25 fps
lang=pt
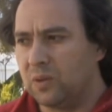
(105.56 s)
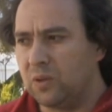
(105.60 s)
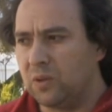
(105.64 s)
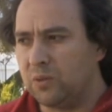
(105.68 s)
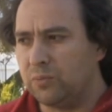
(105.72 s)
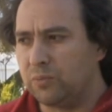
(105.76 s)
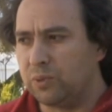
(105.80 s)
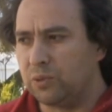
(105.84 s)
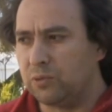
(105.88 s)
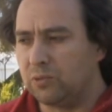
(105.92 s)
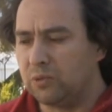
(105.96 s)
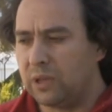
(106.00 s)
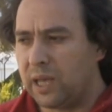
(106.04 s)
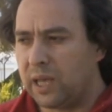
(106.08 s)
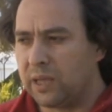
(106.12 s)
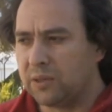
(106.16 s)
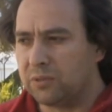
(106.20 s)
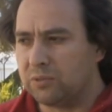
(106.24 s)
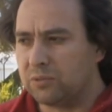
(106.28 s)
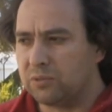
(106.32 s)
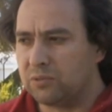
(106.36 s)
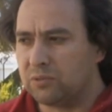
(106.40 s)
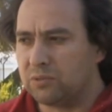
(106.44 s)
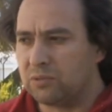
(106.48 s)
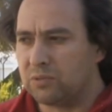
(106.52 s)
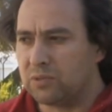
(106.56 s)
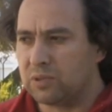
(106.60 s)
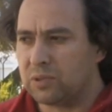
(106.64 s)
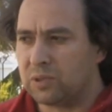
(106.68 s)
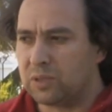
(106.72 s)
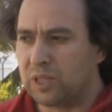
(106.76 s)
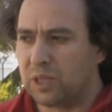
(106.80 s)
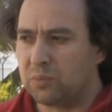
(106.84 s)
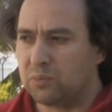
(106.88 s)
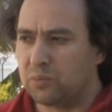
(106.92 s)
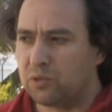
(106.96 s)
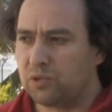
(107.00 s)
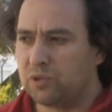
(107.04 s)
e, por um lado,
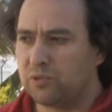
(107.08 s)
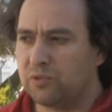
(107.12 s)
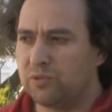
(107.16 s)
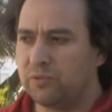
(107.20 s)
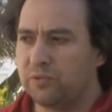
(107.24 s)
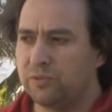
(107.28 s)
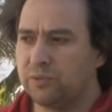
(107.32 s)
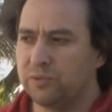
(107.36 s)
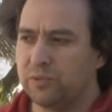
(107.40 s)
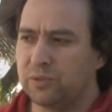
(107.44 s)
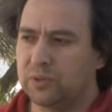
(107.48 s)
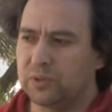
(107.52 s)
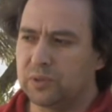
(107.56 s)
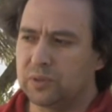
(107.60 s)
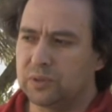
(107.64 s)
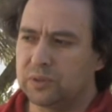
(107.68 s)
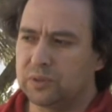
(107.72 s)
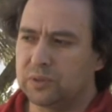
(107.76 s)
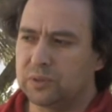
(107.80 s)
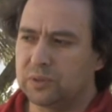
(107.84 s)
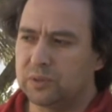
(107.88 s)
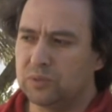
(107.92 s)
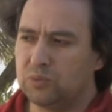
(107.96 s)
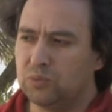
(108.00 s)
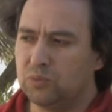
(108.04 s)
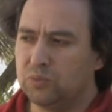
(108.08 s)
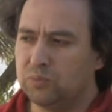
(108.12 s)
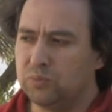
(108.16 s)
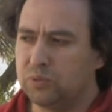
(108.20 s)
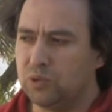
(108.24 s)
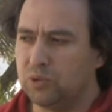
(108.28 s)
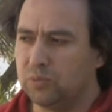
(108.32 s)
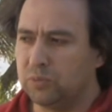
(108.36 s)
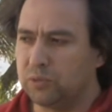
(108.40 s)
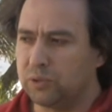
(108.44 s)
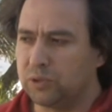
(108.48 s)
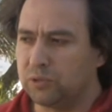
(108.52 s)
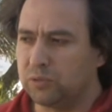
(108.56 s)
temos eh, um
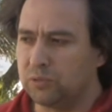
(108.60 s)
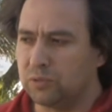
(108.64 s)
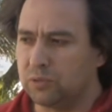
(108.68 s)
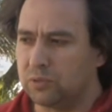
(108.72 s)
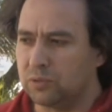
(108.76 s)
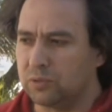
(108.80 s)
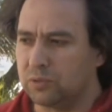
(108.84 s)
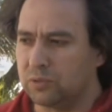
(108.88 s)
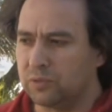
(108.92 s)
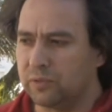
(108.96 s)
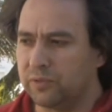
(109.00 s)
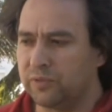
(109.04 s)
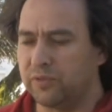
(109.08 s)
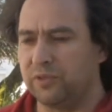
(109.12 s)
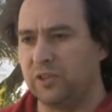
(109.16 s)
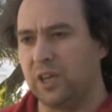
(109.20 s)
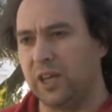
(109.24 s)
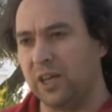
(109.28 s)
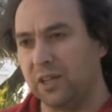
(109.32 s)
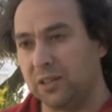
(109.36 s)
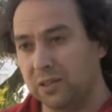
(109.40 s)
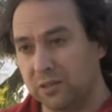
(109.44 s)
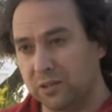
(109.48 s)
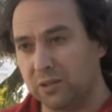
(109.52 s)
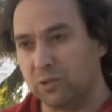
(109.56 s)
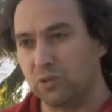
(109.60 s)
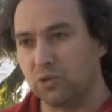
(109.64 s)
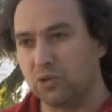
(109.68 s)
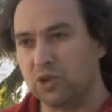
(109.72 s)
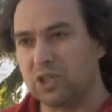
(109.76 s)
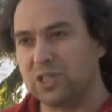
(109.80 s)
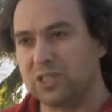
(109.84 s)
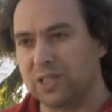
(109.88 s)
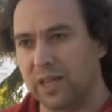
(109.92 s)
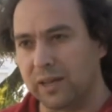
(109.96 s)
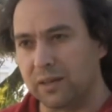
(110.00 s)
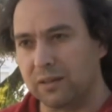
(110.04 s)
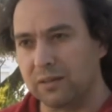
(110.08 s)
público fiel que
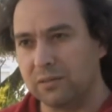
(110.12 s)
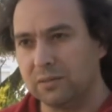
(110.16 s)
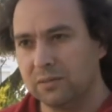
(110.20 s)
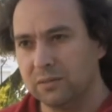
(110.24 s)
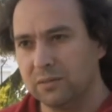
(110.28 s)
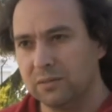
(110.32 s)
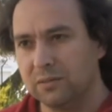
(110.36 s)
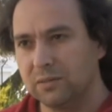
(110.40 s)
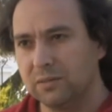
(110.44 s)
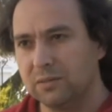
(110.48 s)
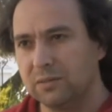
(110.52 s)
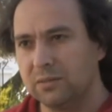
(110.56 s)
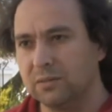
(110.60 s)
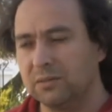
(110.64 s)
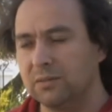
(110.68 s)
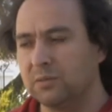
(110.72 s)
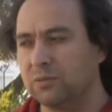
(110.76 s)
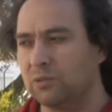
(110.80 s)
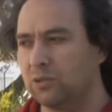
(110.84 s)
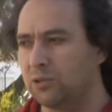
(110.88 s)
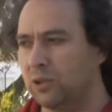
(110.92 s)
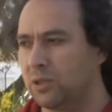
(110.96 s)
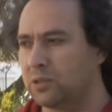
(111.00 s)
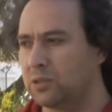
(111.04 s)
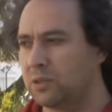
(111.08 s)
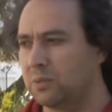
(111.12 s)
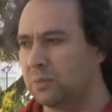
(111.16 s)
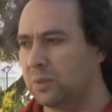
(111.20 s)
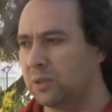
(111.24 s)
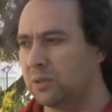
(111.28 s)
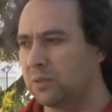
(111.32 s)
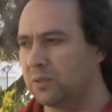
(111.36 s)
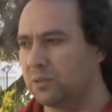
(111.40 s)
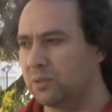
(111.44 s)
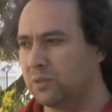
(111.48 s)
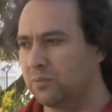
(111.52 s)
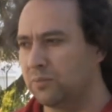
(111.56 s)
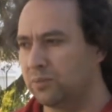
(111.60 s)
nos segue,
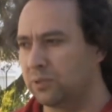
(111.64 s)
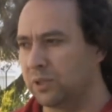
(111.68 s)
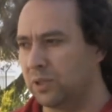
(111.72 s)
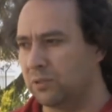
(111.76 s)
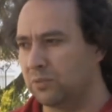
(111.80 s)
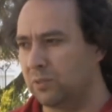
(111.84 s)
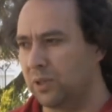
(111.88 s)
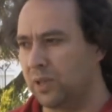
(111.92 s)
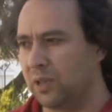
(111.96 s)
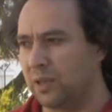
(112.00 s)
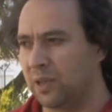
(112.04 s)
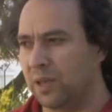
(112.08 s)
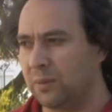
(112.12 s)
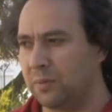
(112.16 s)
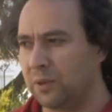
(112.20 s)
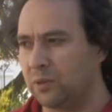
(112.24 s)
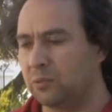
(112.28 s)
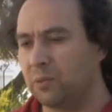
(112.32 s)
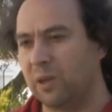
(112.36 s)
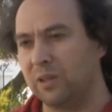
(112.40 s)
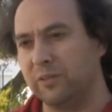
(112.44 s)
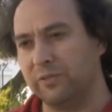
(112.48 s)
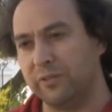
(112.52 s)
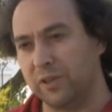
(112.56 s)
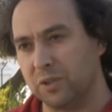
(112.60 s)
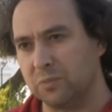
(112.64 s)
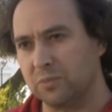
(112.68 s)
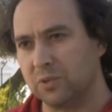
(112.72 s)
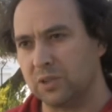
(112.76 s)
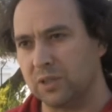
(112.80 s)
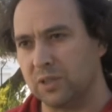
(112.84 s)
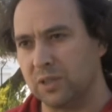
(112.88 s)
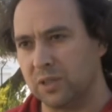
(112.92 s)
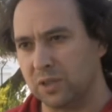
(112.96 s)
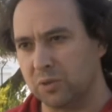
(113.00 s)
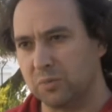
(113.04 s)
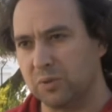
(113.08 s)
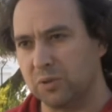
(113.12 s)
curiosamente, e, portanto, é, é habitual
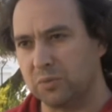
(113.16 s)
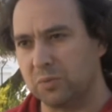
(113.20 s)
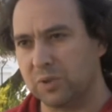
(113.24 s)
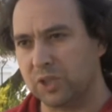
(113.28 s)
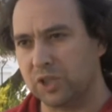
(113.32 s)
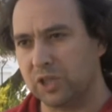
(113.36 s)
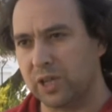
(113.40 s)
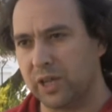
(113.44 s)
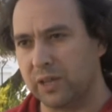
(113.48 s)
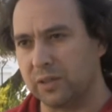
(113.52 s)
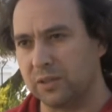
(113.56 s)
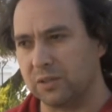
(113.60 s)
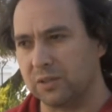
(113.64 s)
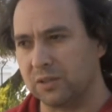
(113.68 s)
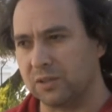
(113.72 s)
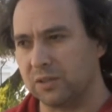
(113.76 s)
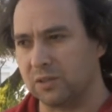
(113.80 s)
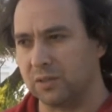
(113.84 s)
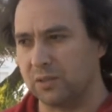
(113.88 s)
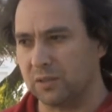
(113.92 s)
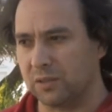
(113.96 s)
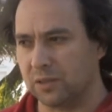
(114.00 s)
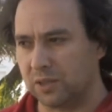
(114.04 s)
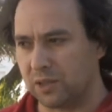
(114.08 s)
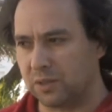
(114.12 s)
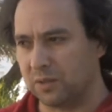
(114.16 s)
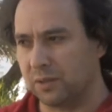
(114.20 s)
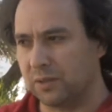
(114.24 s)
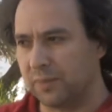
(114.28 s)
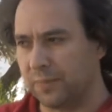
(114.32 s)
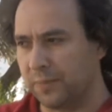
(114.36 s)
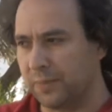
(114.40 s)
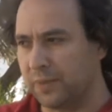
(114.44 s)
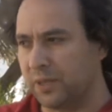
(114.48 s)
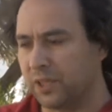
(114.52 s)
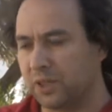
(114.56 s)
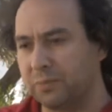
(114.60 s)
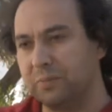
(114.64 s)
vermos as mesmas caras
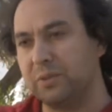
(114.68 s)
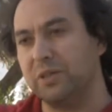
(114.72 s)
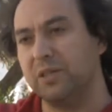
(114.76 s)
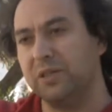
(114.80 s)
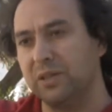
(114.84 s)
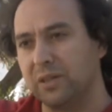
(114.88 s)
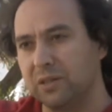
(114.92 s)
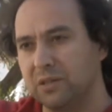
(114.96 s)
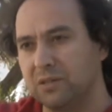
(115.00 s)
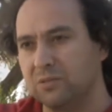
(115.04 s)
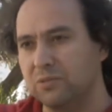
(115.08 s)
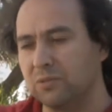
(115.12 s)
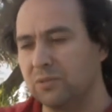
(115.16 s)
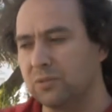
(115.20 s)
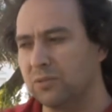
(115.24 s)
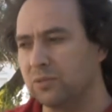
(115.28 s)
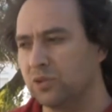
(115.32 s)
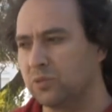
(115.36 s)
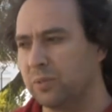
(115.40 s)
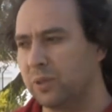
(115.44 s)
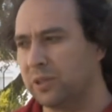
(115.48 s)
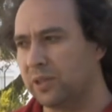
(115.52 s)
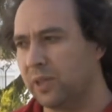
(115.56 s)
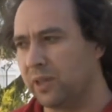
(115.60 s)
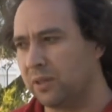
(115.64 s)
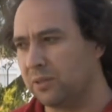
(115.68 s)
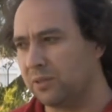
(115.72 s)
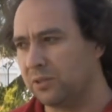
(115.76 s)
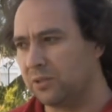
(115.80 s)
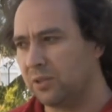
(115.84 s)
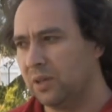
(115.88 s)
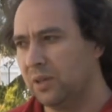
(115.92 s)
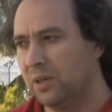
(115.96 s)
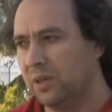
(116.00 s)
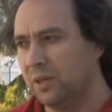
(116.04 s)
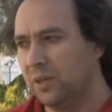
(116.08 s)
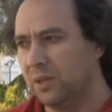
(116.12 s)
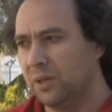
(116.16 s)
repetirem-se no, nos
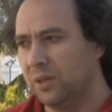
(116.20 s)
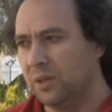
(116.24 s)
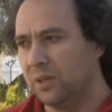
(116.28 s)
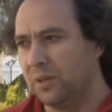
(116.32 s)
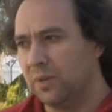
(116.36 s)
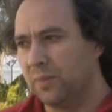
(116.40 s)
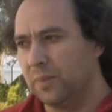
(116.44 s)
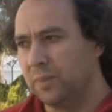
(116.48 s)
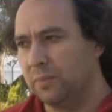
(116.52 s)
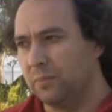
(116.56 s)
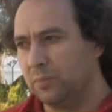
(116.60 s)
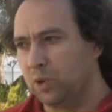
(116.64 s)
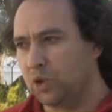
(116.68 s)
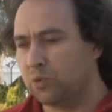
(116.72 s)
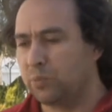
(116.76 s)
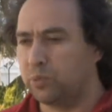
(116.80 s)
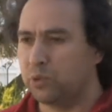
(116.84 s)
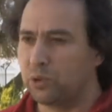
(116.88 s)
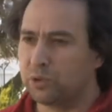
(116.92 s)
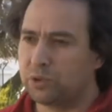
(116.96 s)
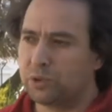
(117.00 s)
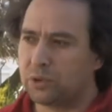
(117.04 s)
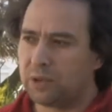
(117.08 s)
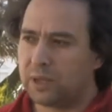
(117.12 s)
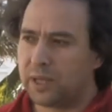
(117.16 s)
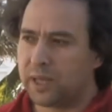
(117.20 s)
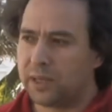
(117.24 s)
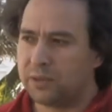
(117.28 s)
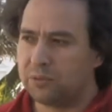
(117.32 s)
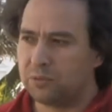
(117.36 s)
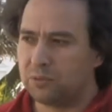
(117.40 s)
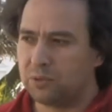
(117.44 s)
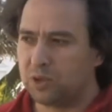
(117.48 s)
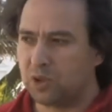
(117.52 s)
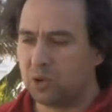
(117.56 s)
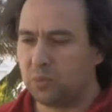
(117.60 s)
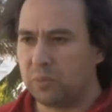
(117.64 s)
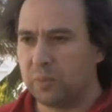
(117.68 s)
espetáculos. Mas, por outro
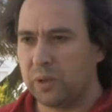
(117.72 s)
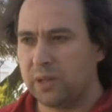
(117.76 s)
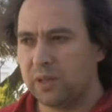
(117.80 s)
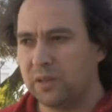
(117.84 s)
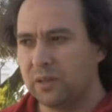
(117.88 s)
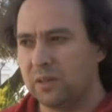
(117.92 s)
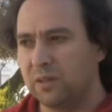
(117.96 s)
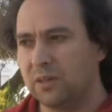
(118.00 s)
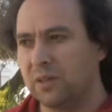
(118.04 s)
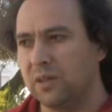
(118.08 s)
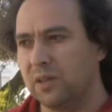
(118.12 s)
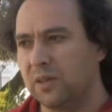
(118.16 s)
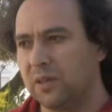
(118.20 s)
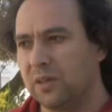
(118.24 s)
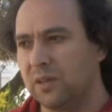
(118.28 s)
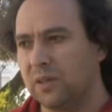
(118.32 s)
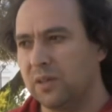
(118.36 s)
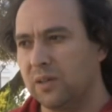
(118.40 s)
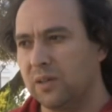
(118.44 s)
lado, também